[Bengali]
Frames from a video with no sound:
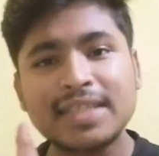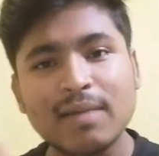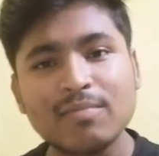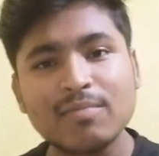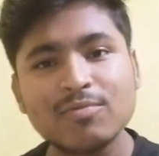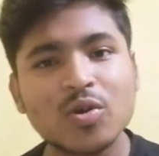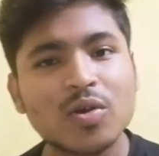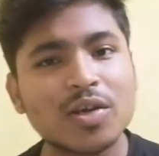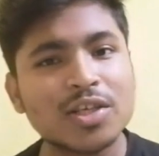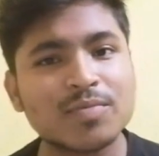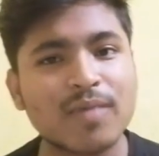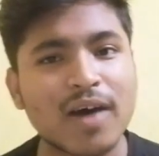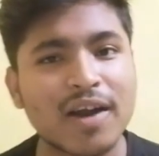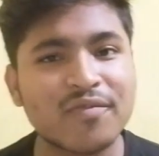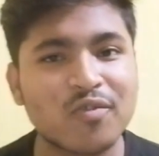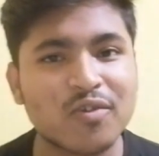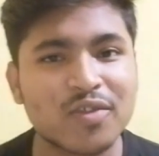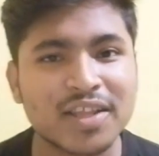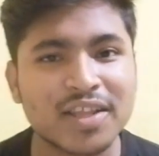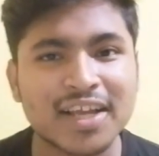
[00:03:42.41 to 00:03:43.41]
স্যামসাং
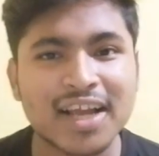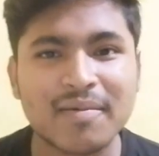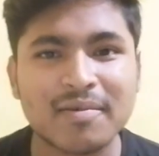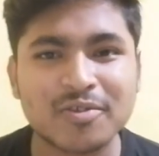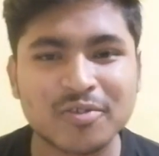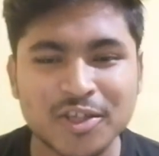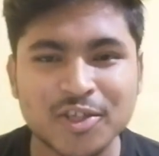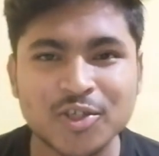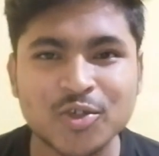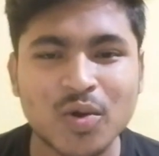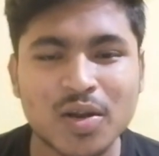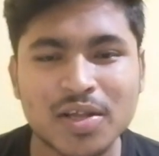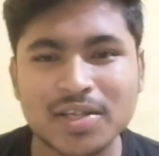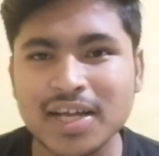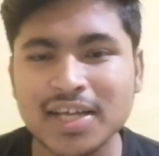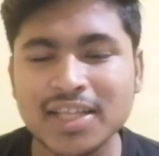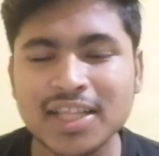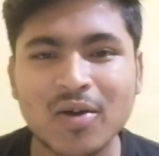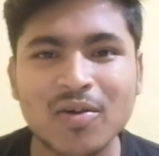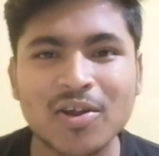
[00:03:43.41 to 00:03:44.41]
স্মার্টফোনের দিকে আমরা যদি চলে
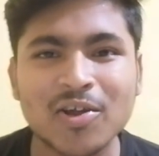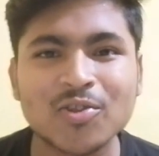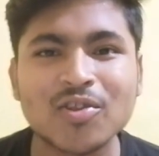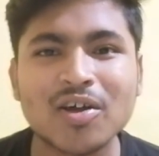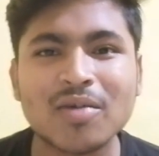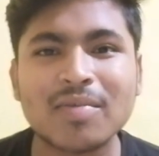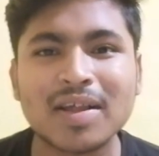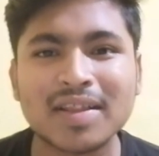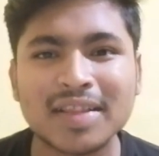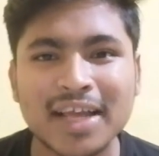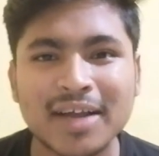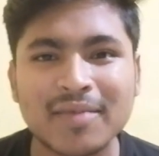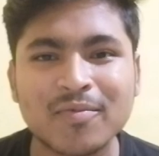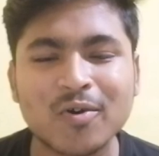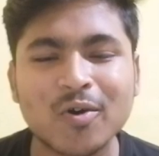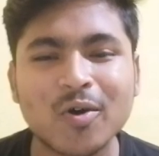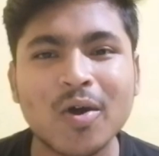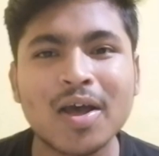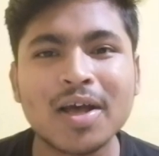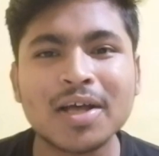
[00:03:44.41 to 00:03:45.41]
যাই তাহলে কিন্তু আমরা
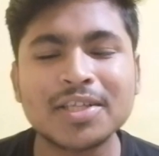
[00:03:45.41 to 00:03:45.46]
দেখব